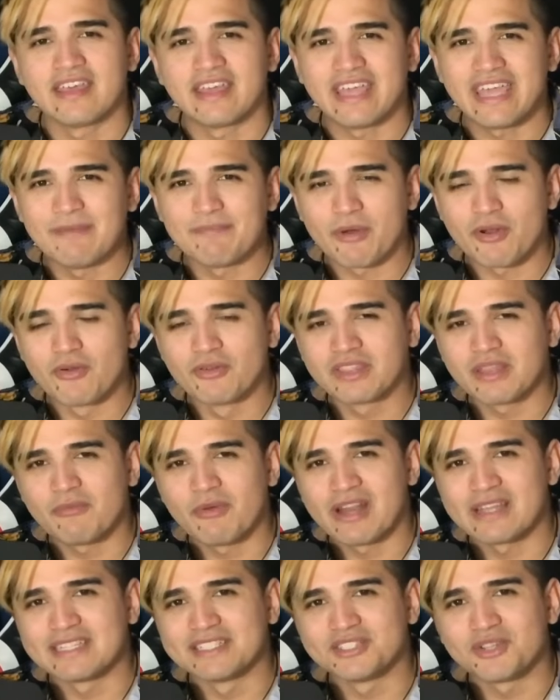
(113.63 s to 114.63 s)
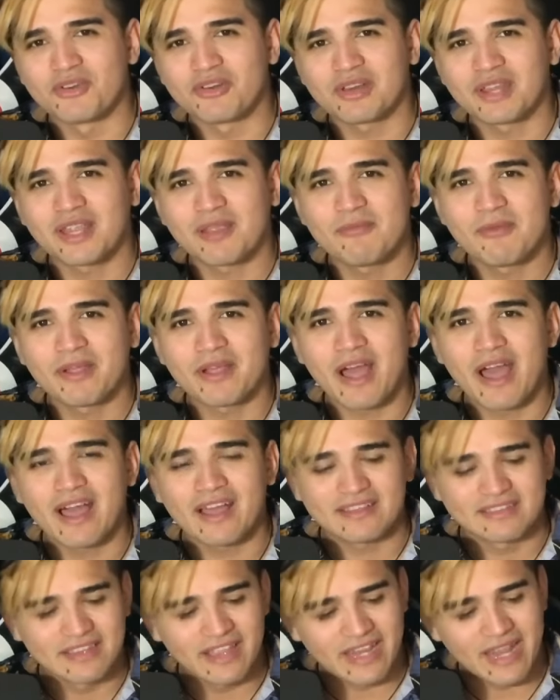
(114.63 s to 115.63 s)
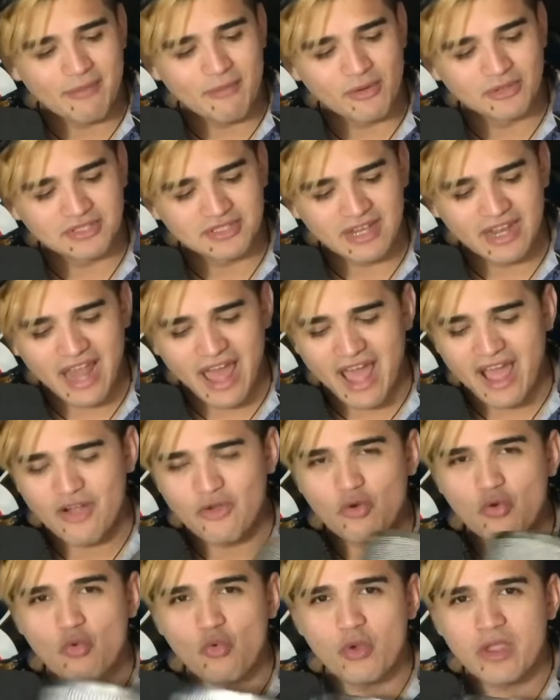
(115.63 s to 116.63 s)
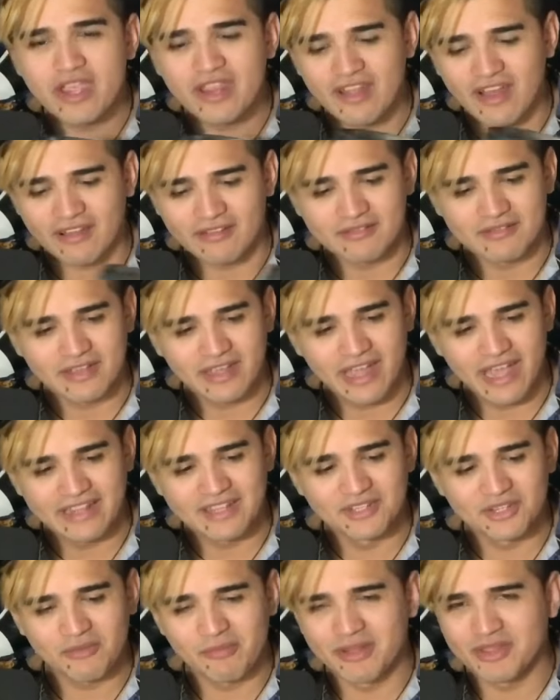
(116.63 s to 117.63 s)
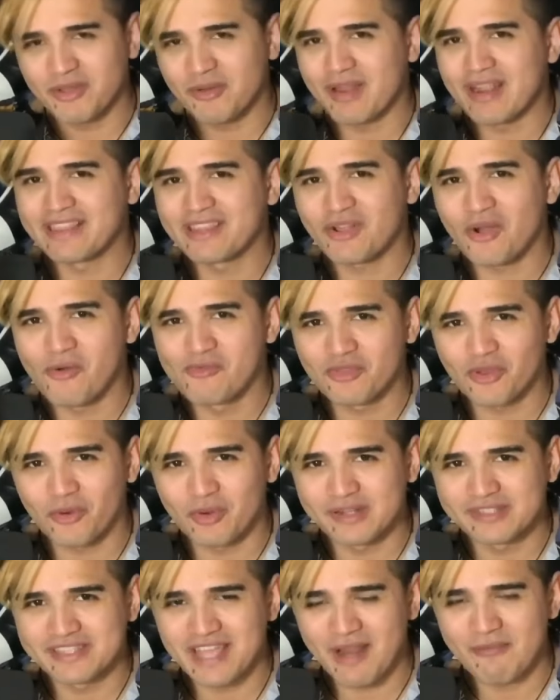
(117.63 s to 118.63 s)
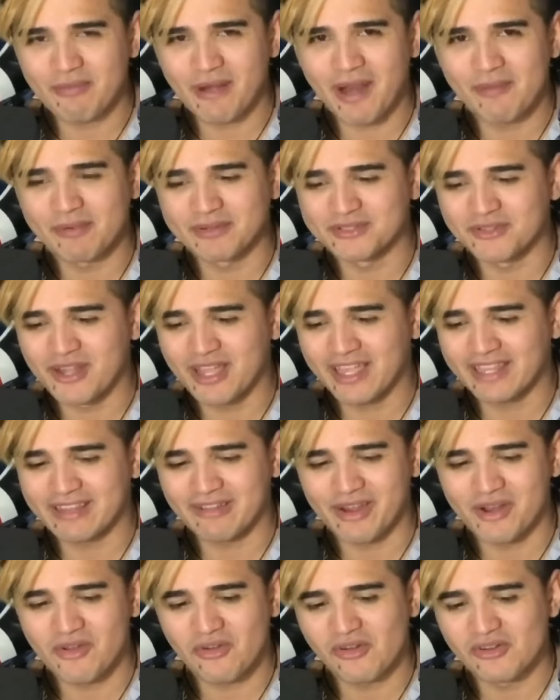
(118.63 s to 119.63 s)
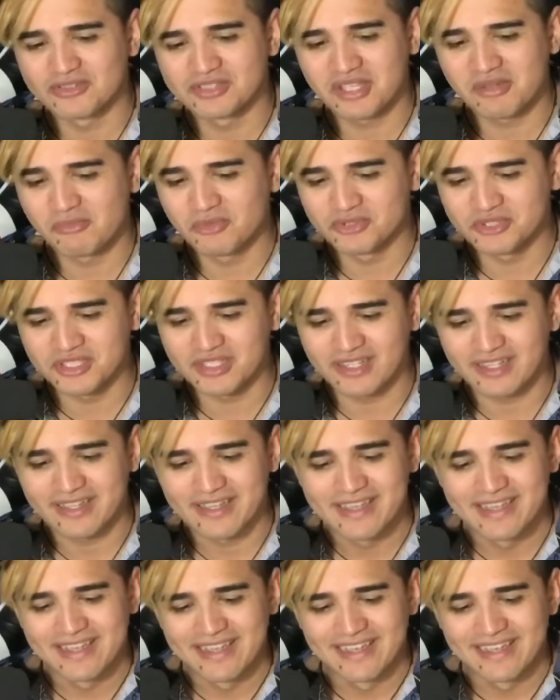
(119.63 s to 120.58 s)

Y por último, en la sesión rítmica tenemos la guira. Este instrumento es bastante controversial para las personas que todavía no conocen música.